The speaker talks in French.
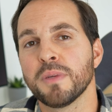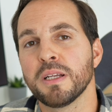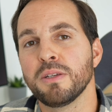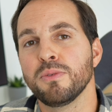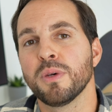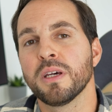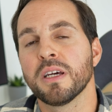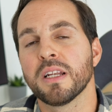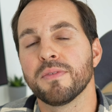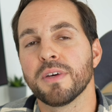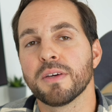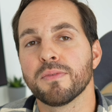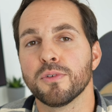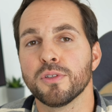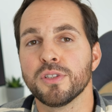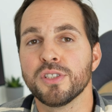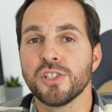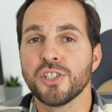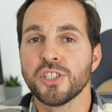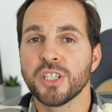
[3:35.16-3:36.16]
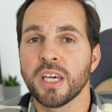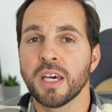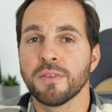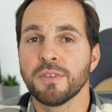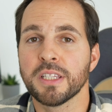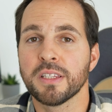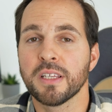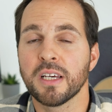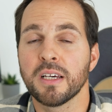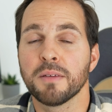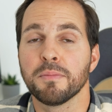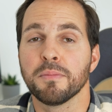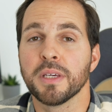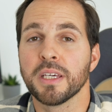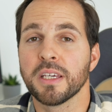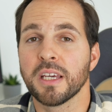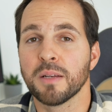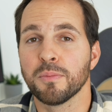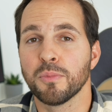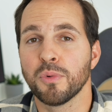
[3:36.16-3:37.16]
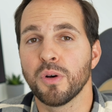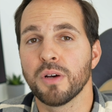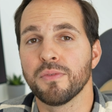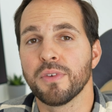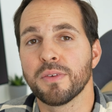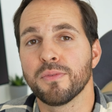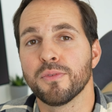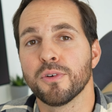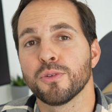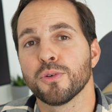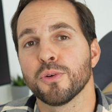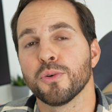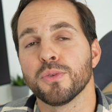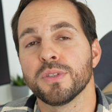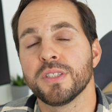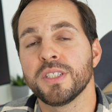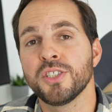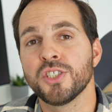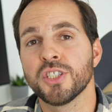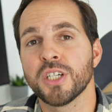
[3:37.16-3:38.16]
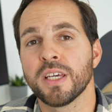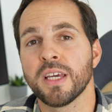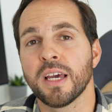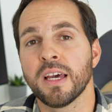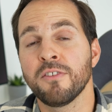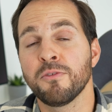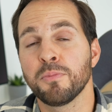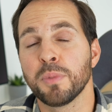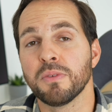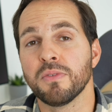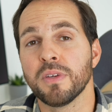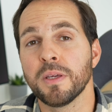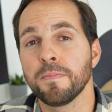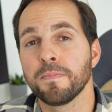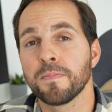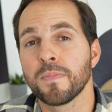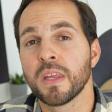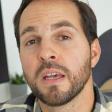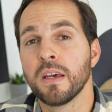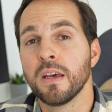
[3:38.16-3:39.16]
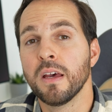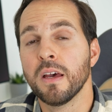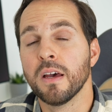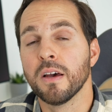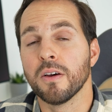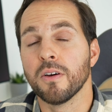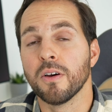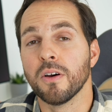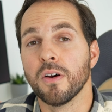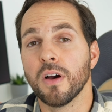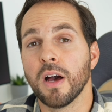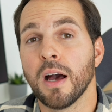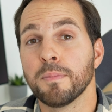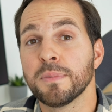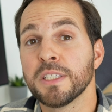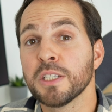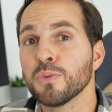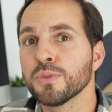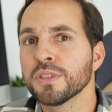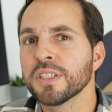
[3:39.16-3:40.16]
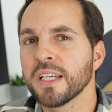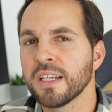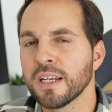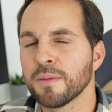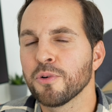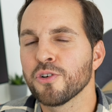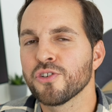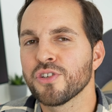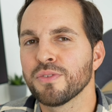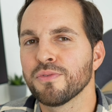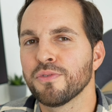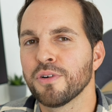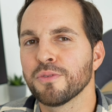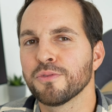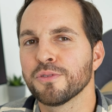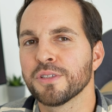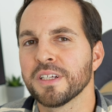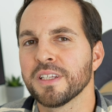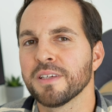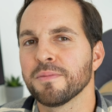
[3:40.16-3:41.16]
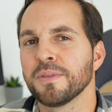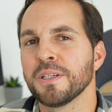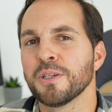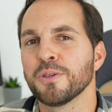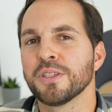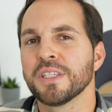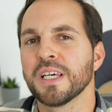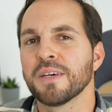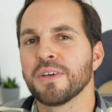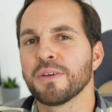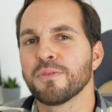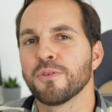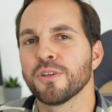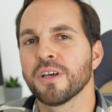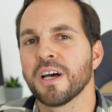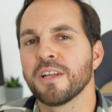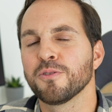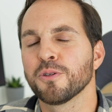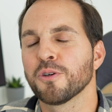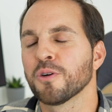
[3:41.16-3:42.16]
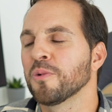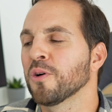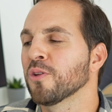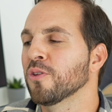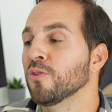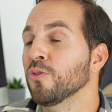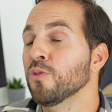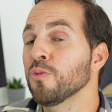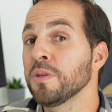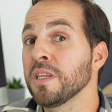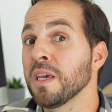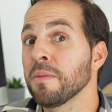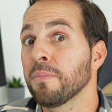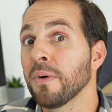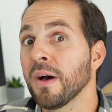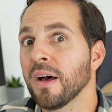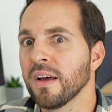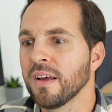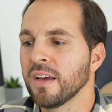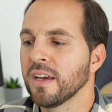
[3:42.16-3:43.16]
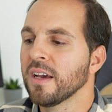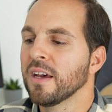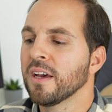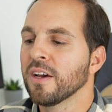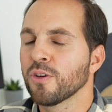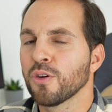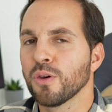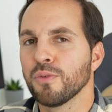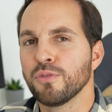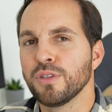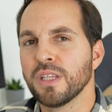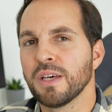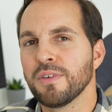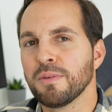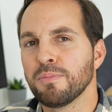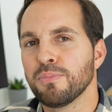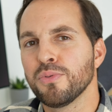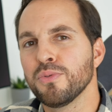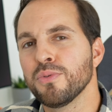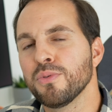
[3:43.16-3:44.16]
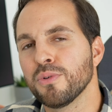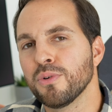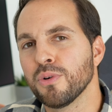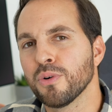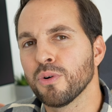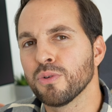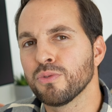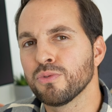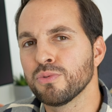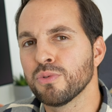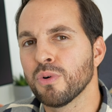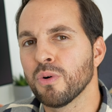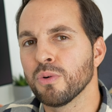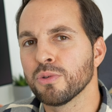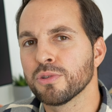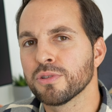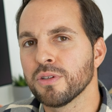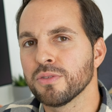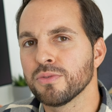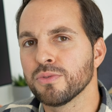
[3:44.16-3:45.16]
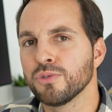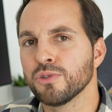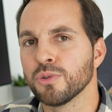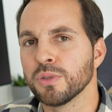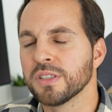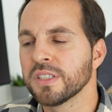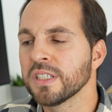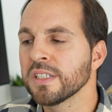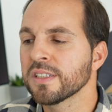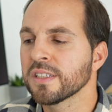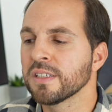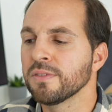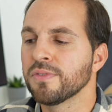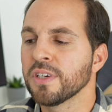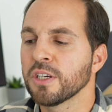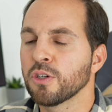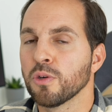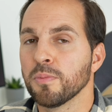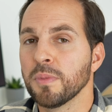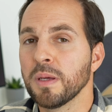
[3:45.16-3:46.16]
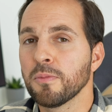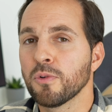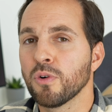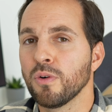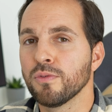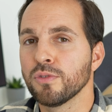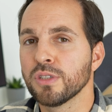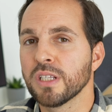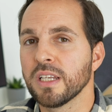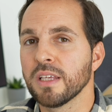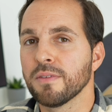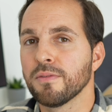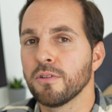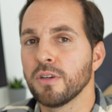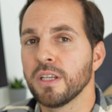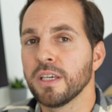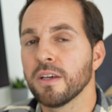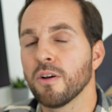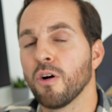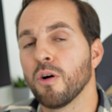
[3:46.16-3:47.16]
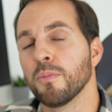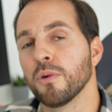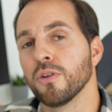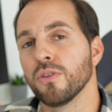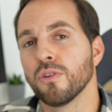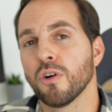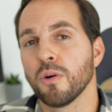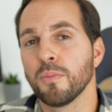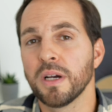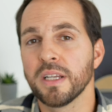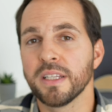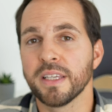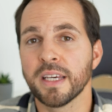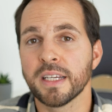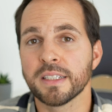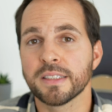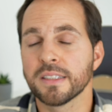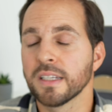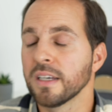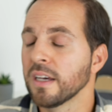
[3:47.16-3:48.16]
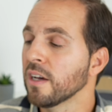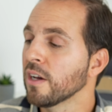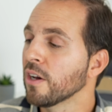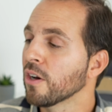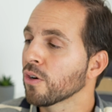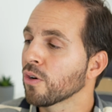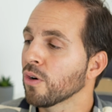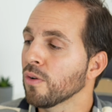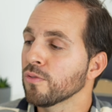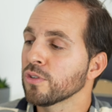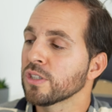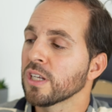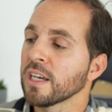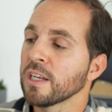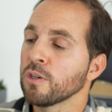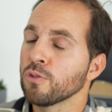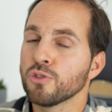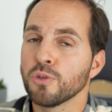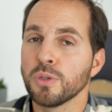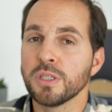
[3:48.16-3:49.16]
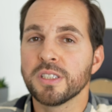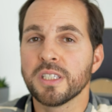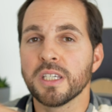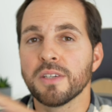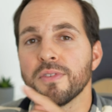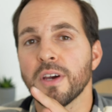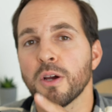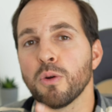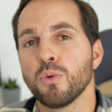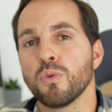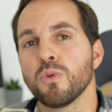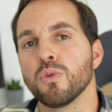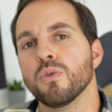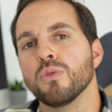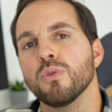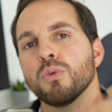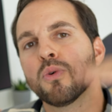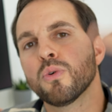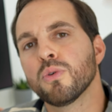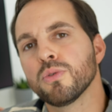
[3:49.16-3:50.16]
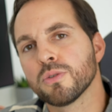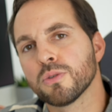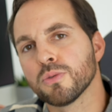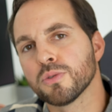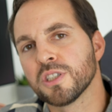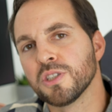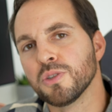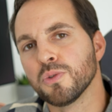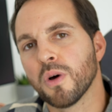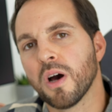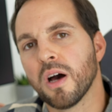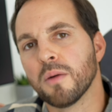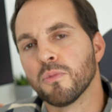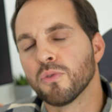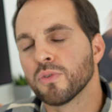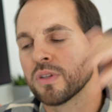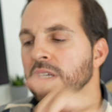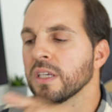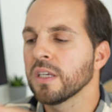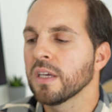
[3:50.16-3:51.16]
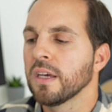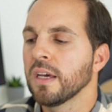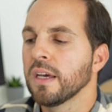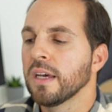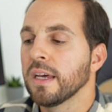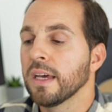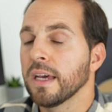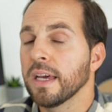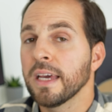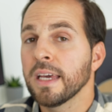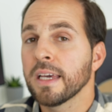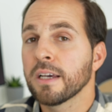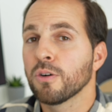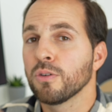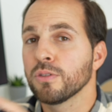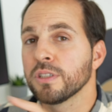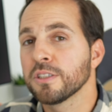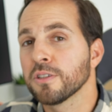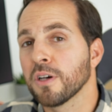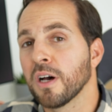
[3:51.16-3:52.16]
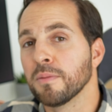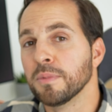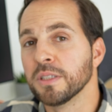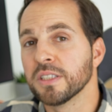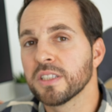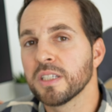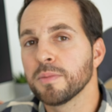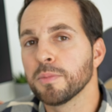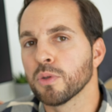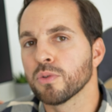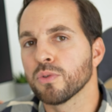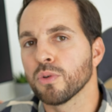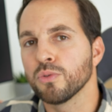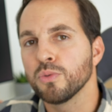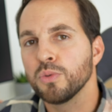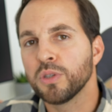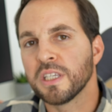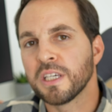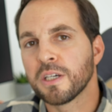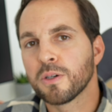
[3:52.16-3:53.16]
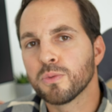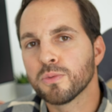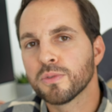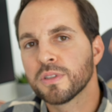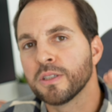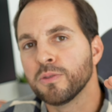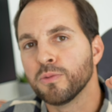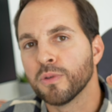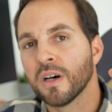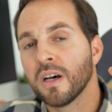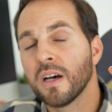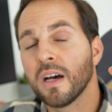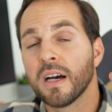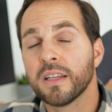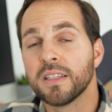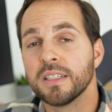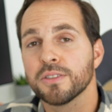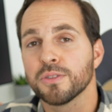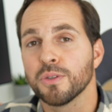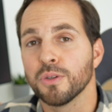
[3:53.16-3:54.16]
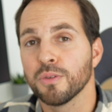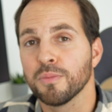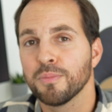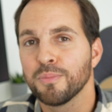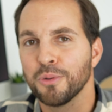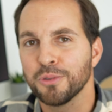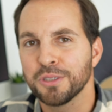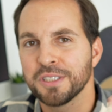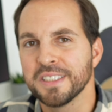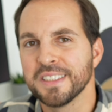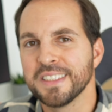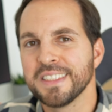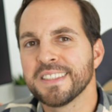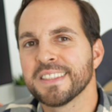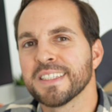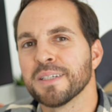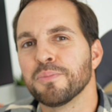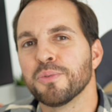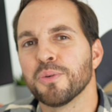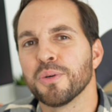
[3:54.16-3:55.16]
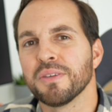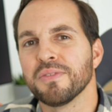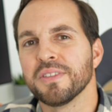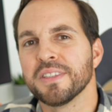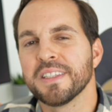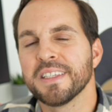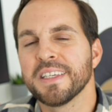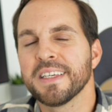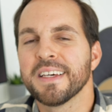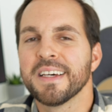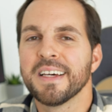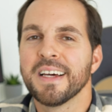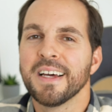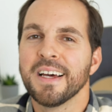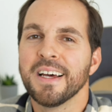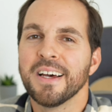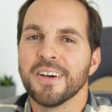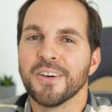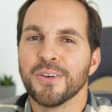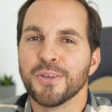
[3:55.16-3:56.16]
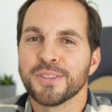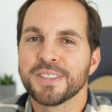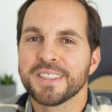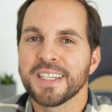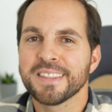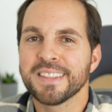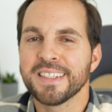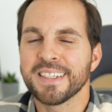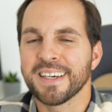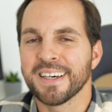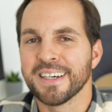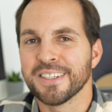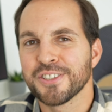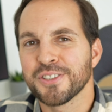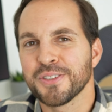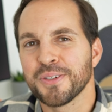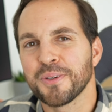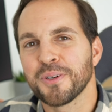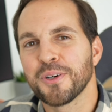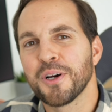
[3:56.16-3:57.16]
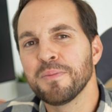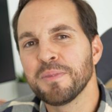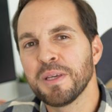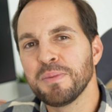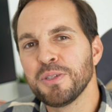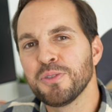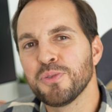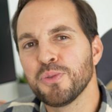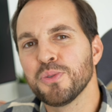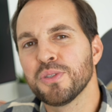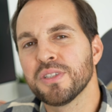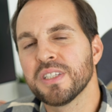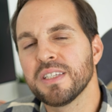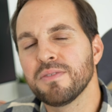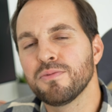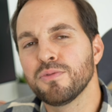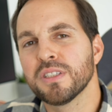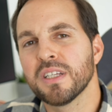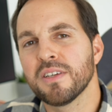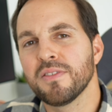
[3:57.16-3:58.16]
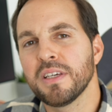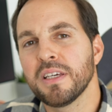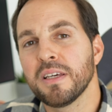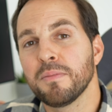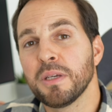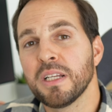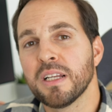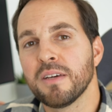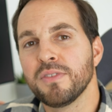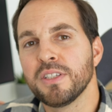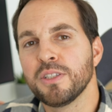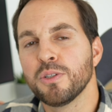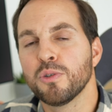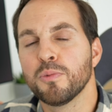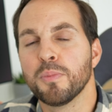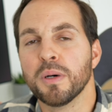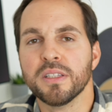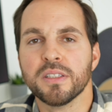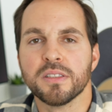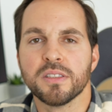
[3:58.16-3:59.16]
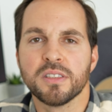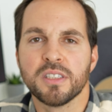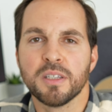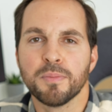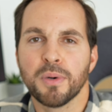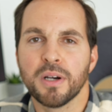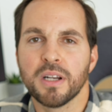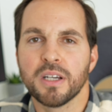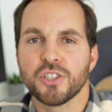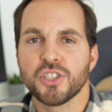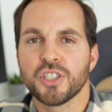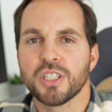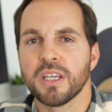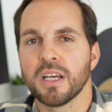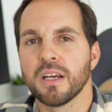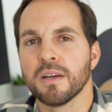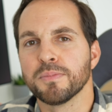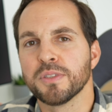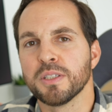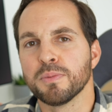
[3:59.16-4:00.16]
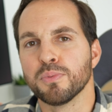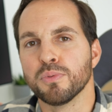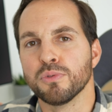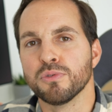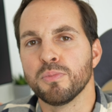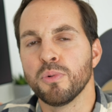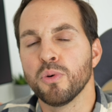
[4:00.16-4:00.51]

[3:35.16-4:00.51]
manuel avec votre DJI Avata mais également avec votre DJI FPV. Euh, un petit conseil, la prochaine fois que vous allez piloter avec votre radio-commande, n'oubliez pas que vous n'avez plus le retour au centre du joystick, ce qui fait que même quand vous allez voler en mode normal et S, quand vous arrêtez le joystick vers le haut, le drone continuera à monter et quand il sera baissé, bien entendu, il continuera à descendre. Pensez-y, ça pourrait éviter euh, certains crashs. Comme d'habitude, si vous avez aimé la vidéo, bah, n'hésitez pas à lâcher un petit pouce